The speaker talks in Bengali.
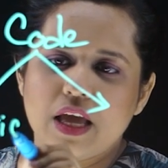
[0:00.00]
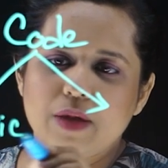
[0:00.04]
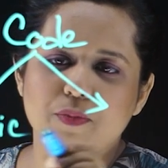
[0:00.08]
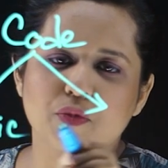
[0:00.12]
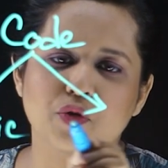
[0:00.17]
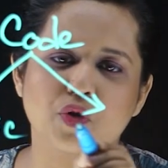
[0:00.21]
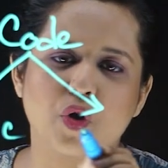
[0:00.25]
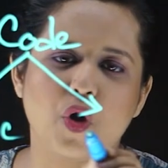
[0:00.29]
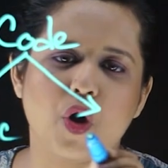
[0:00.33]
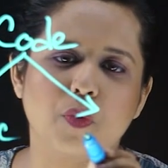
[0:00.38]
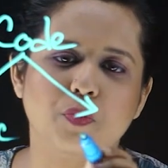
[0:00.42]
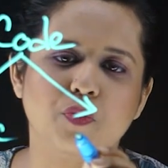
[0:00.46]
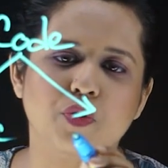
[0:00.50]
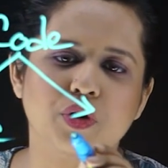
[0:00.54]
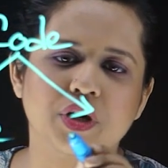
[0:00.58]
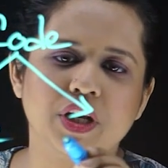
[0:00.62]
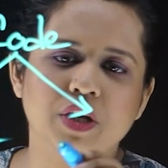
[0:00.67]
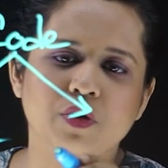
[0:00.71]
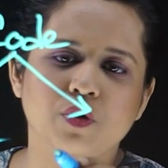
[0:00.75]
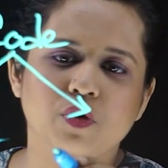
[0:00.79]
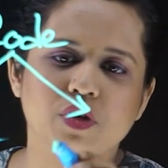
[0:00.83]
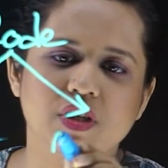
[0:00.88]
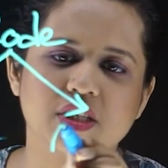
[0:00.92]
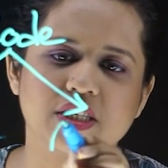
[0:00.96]
এবং
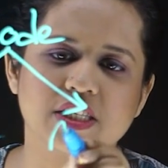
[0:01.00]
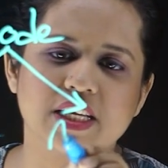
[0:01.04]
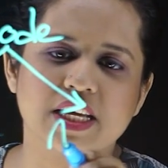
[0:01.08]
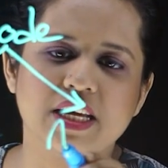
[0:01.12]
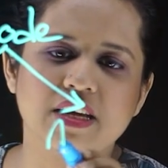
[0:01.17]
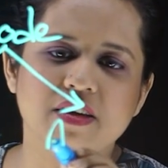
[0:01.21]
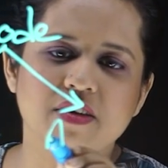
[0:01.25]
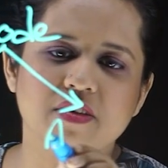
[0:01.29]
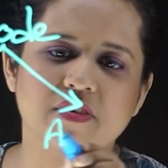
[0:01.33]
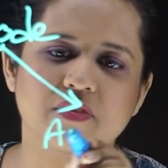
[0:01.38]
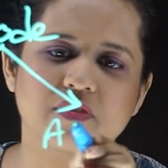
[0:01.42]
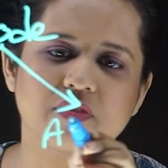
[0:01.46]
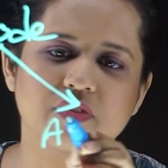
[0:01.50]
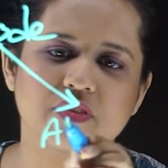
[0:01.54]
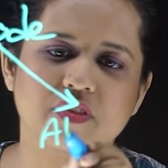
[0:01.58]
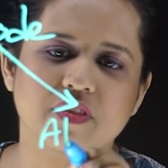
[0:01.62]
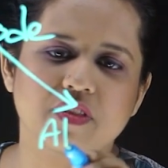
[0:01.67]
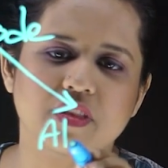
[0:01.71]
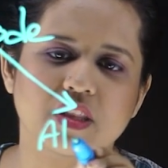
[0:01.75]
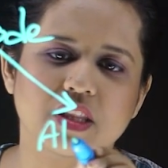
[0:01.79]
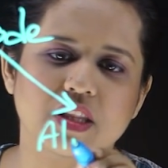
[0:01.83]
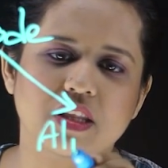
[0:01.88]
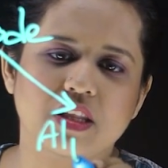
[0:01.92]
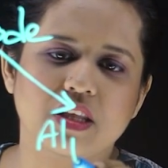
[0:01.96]
অপরটি হচ্ছে
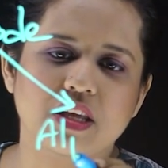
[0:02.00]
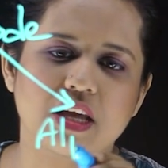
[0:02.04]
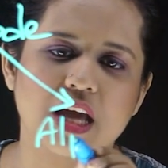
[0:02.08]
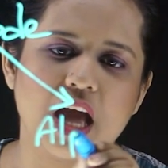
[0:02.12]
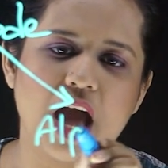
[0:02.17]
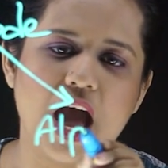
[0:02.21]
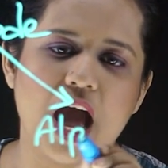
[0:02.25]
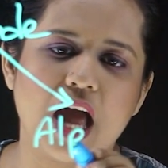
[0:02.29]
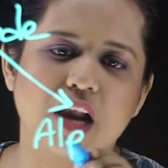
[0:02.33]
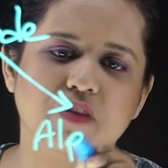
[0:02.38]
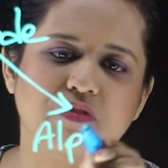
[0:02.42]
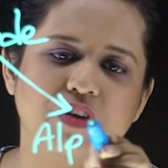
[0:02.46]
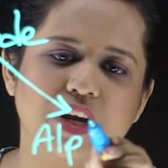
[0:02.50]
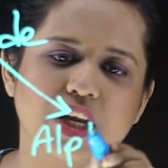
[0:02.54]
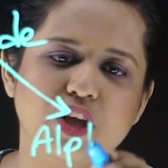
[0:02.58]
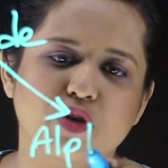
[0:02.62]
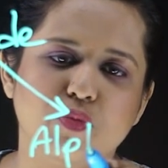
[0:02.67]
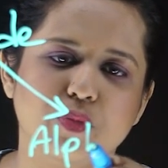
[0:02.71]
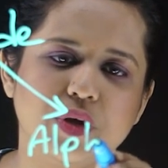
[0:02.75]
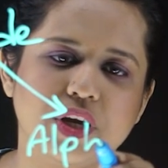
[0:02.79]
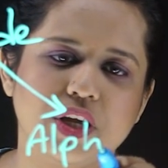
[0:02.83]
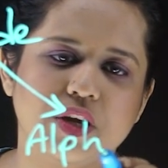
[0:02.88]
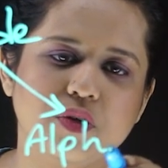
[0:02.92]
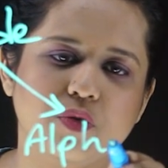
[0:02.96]
আলফা
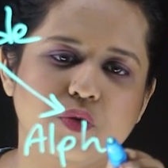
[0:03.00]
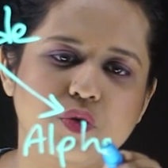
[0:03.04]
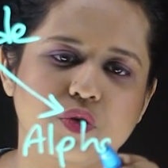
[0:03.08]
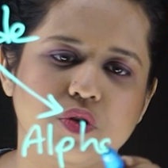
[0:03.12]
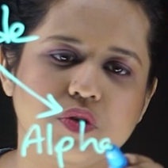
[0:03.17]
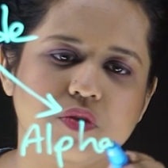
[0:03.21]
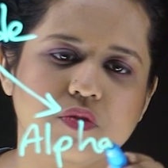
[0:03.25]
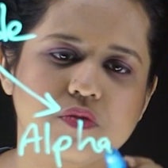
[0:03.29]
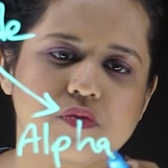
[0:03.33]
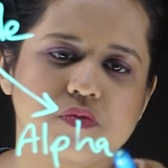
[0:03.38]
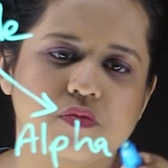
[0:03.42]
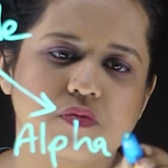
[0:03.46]
নিউমেরিক কোড